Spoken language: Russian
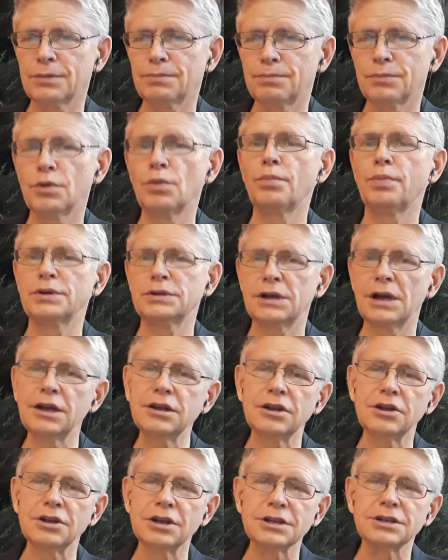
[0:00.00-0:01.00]
ну,
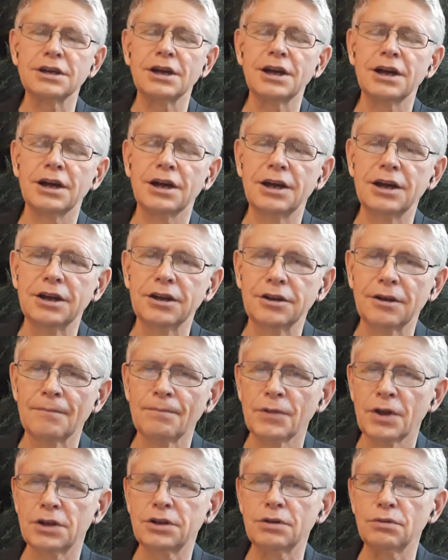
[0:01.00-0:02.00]
последние несколько лет.
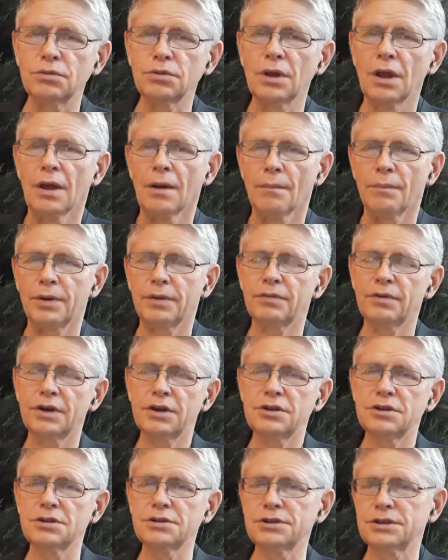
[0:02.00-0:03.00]
Это он
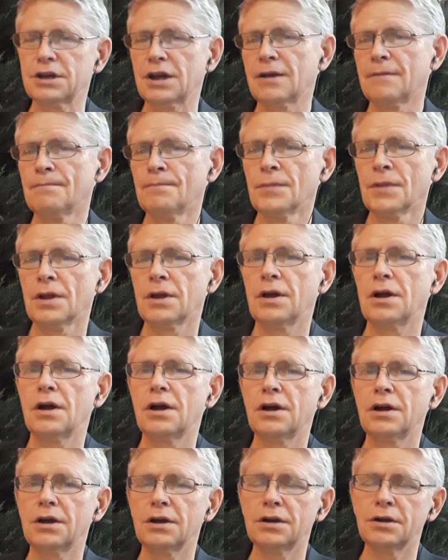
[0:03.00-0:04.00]
превратился
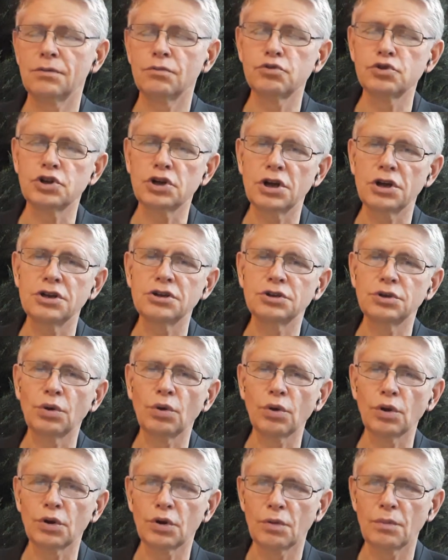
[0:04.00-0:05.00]
а, уже из
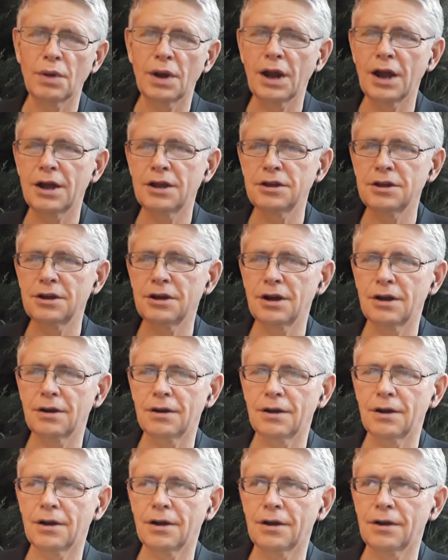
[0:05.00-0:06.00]
долларового миллионера
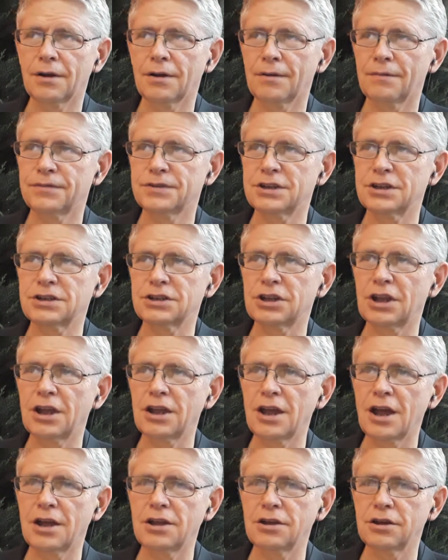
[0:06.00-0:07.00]
а, в
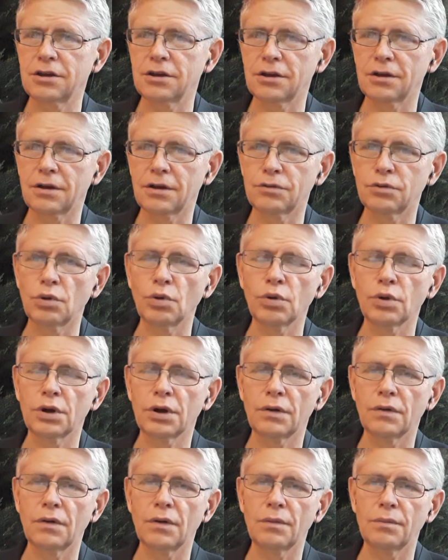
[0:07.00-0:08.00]
состоянии
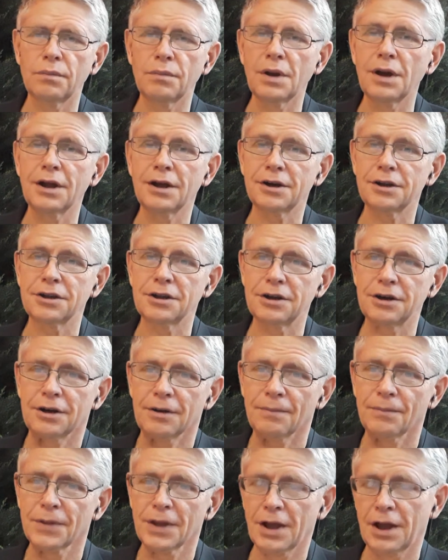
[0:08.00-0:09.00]
долларового миллиардера.
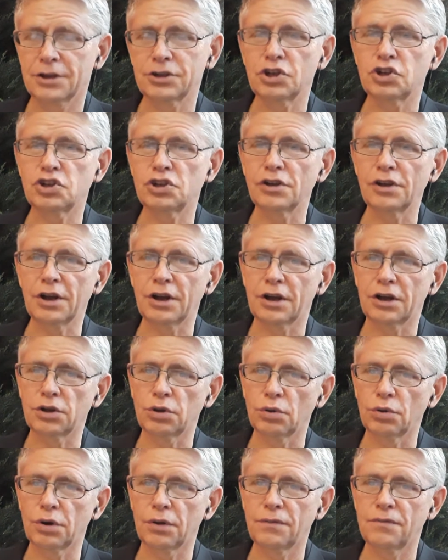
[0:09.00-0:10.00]
Это человек,
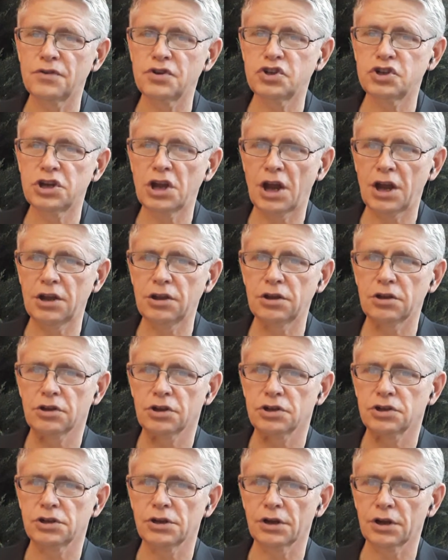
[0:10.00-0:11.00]
который вещает,
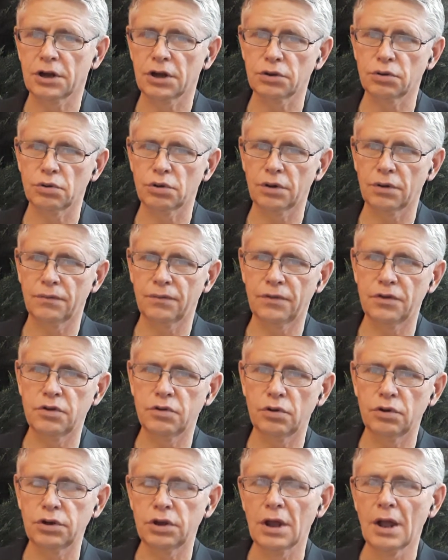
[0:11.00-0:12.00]
это человек, который
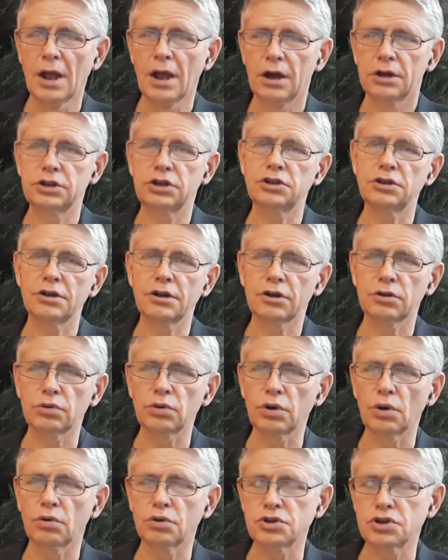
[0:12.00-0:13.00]
ведет, это человек,
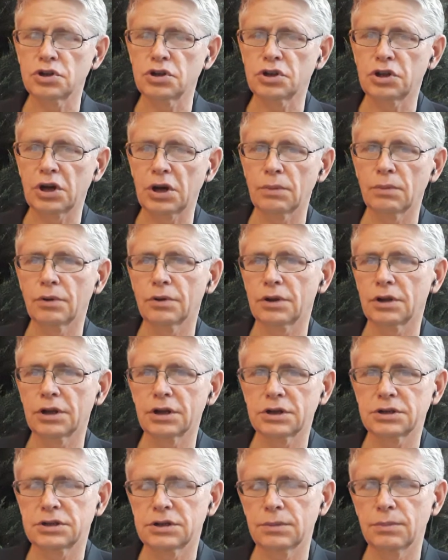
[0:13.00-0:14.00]
который очень требовательный
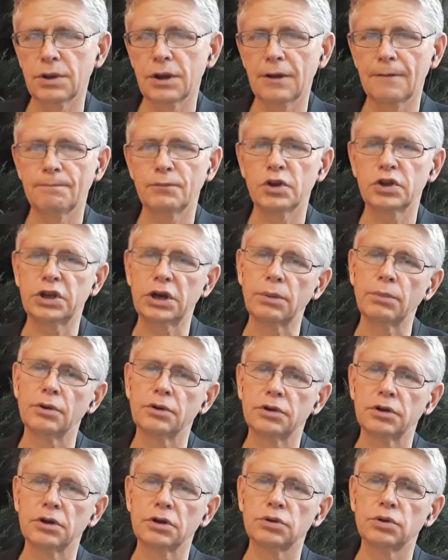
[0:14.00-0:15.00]
к себе и
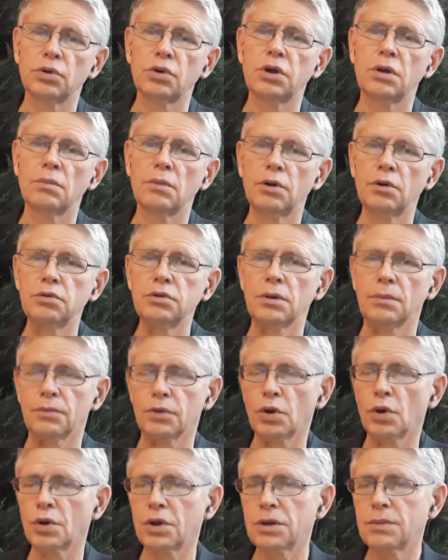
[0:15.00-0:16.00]
требовательный к другим людям,
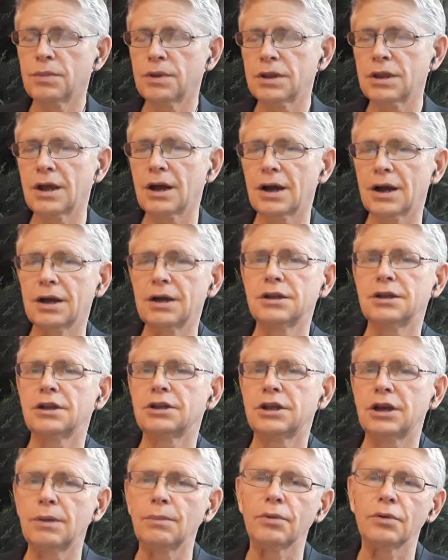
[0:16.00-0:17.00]
но именно эта
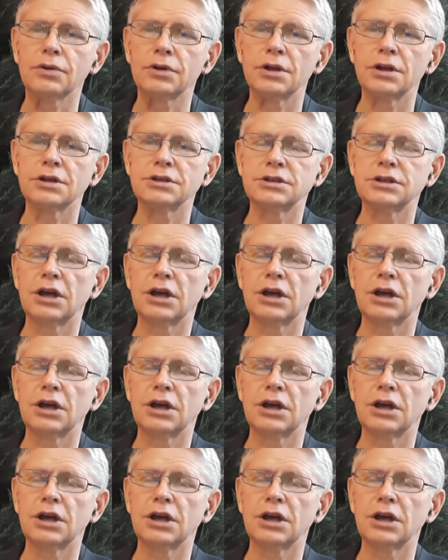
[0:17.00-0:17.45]
требовательность